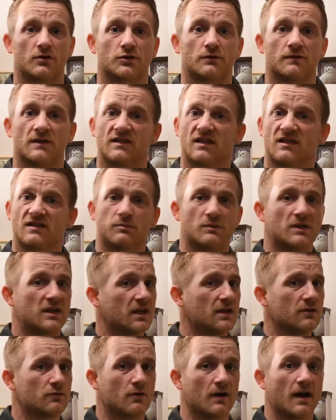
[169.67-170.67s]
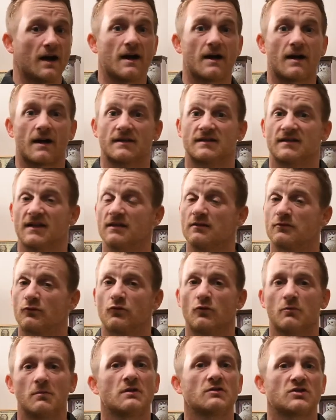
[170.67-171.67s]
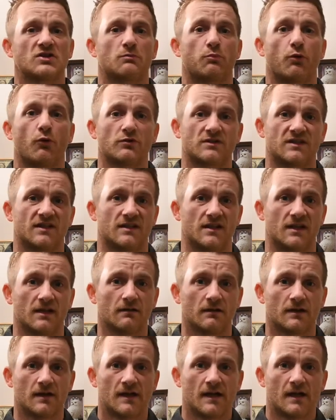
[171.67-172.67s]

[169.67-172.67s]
Je vais t'expliquer de A à Z comment j'ai procédé.